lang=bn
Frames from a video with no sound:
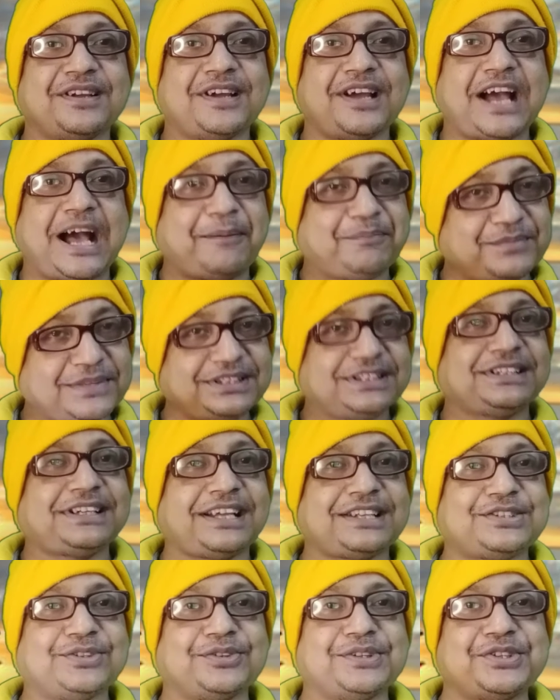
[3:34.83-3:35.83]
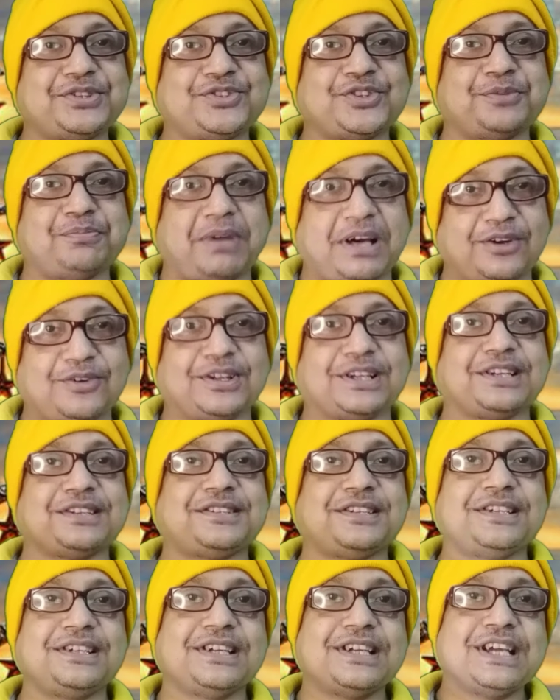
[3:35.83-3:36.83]
আপনাদের কাছেও নিশ্চয়ই ভালো
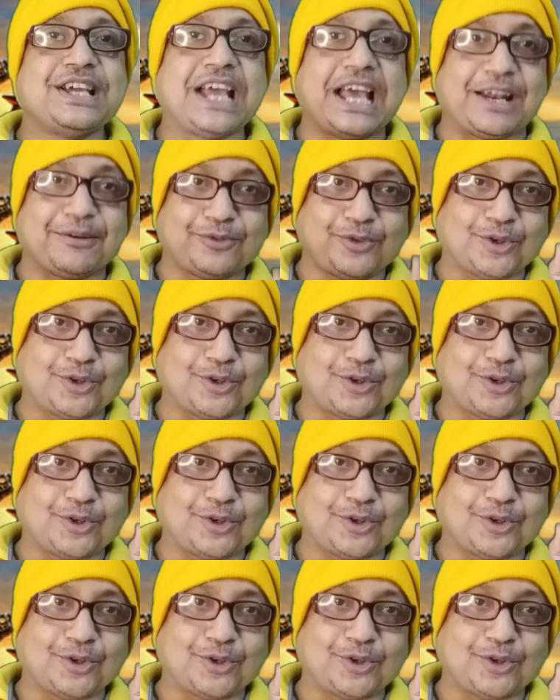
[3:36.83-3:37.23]
লেগেছে আর